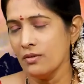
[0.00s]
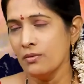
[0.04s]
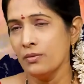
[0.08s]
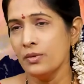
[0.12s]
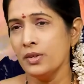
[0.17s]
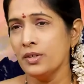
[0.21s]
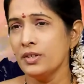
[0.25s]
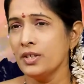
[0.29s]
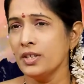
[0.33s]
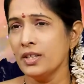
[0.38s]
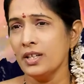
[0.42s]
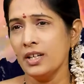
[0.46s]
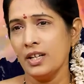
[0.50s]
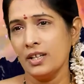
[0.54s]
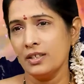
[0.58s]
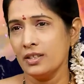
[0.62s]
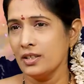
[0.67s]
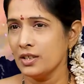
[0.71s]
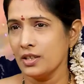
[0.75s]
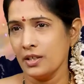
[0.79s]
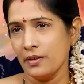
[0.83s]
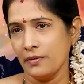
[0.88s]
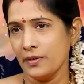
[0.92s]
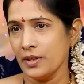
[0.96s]
వృశ్చిక రాశి
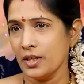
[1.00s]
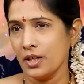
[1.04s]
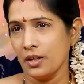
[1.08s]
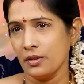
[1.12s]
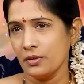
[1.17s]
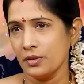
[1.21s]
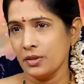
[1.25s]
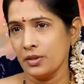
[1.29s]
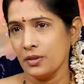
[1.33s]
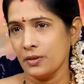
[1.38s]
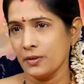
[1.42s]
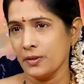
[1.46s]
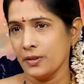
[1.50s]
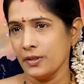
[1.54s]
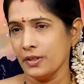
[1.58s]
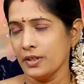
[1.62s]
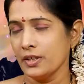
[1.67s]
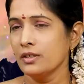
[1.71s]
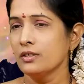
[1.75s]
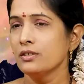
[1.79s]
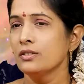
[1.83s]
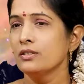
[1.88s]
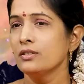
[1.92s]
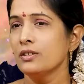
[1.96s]
సెవెంత్ హౌస్ అవుతుంది
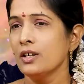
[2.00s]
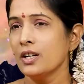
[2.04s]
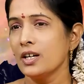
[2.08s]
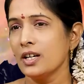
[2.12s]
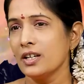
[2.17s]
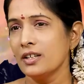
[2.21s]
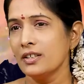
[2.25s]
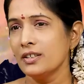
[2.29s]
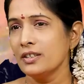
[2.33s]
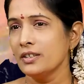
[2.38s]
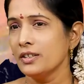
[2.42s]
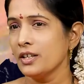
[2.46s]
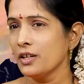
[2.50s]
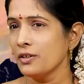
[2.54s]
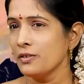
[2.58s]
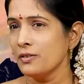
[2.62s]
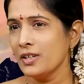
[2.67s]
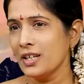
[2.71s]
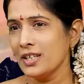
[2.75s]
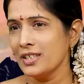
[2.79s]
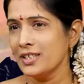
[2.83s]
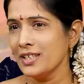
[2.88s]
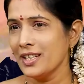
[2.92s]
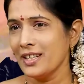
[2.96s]
సో అక్కడి నుంచి ధను
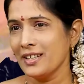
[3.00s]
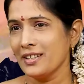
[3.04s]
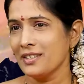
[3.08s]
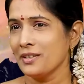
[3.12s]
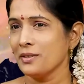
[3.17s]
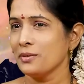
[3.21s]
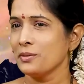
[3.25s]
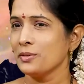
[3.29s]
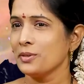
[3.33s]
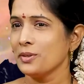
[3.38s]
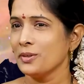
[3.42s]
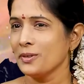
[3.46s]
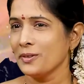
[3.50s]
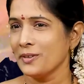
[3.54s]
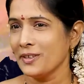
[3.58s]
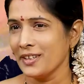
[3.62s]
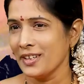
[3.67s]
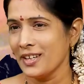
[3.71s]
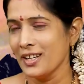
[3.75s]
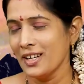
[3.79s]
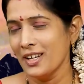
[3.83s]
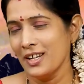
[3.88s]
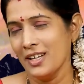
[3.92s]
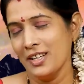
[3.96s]
రాశి ఎయిత్ హౌస్
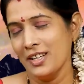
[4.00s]
అవుతుంది